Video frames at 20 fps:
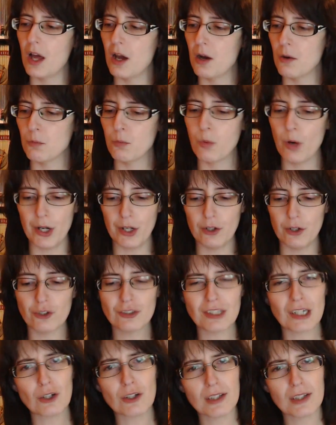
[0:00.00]
Bueno,
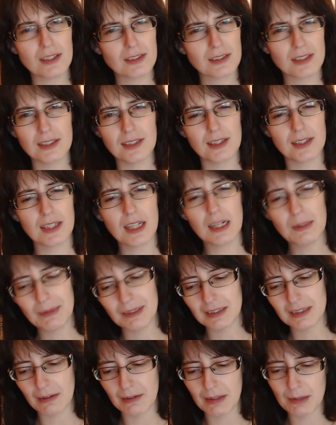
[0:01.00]
¿os acordáis que
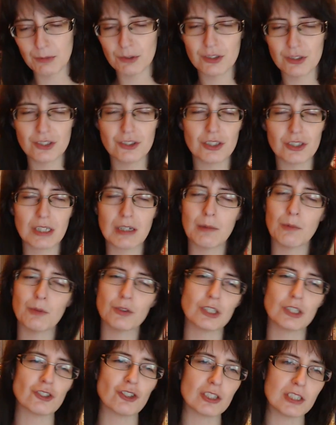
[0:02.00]
inicialmente habíamos dicho que
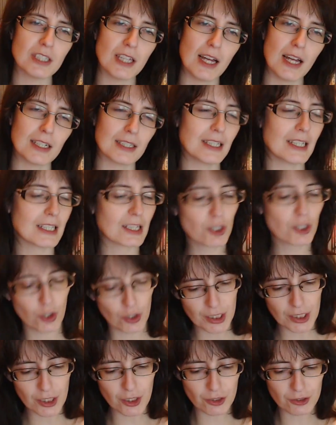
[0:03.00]
íbamos a sortear 10
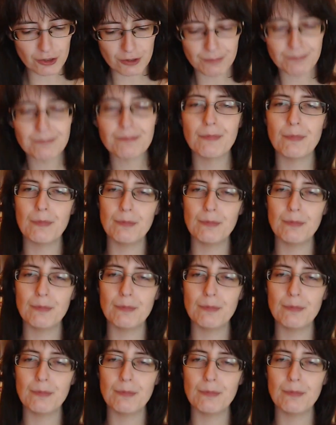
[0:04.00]
códigos?